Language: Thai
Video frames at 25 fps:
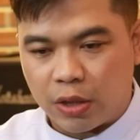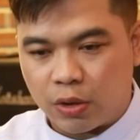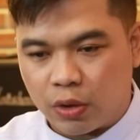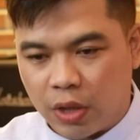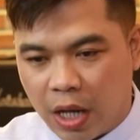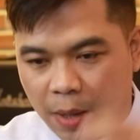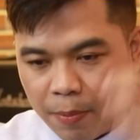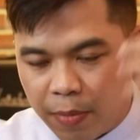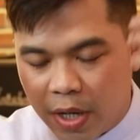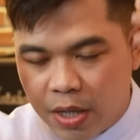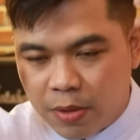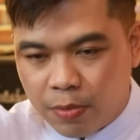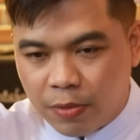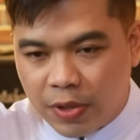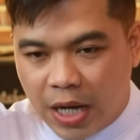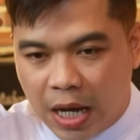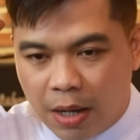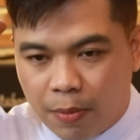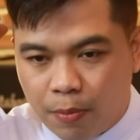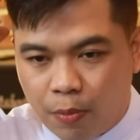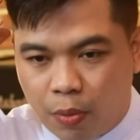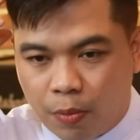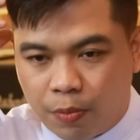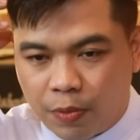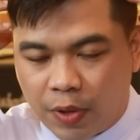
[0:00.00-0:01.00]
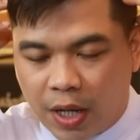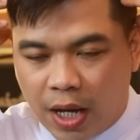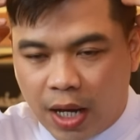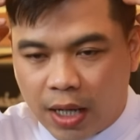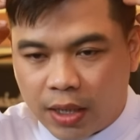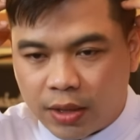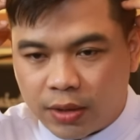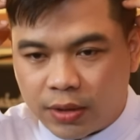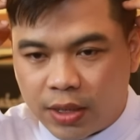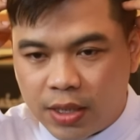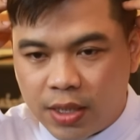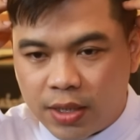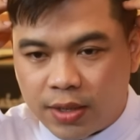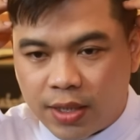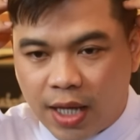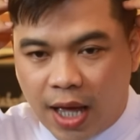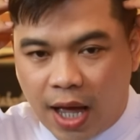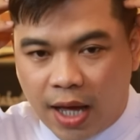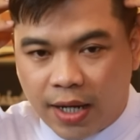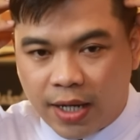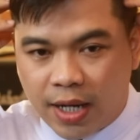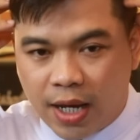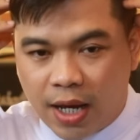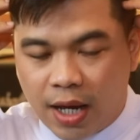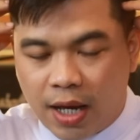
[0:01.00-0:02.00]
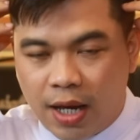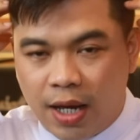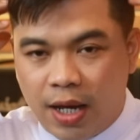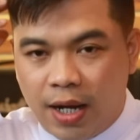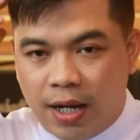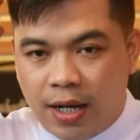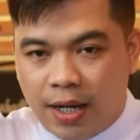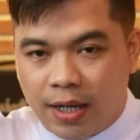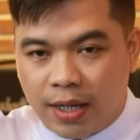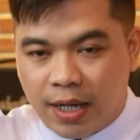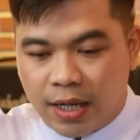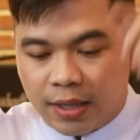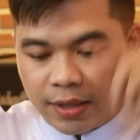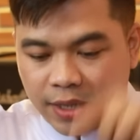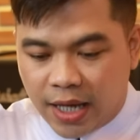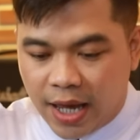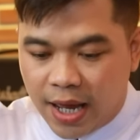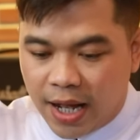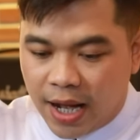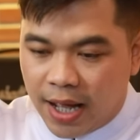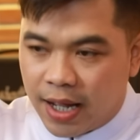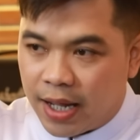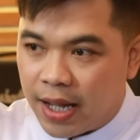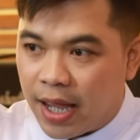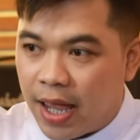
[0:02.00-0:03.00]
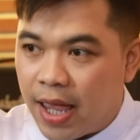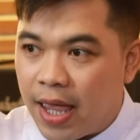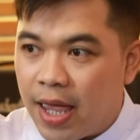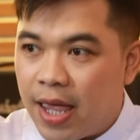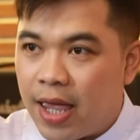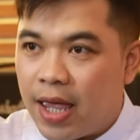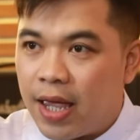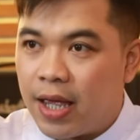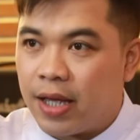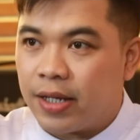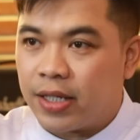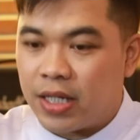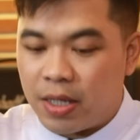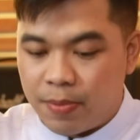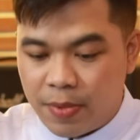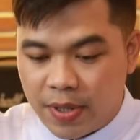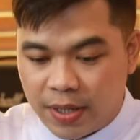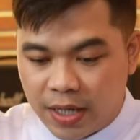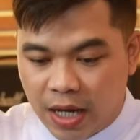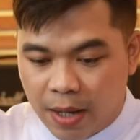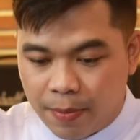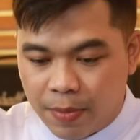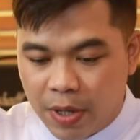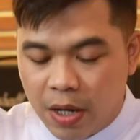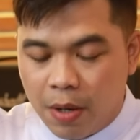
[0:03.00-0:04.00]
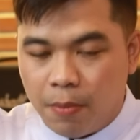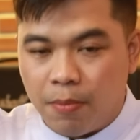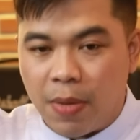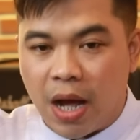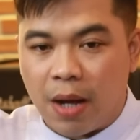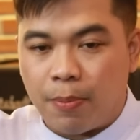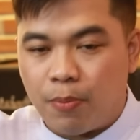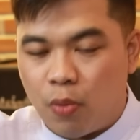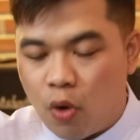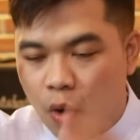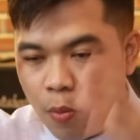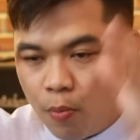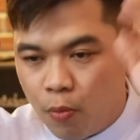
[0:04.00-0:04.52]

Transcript: จะทำให้หนังหนังศีรษะเนี่ยแก้รังแคใช่ไหมครับหมักผ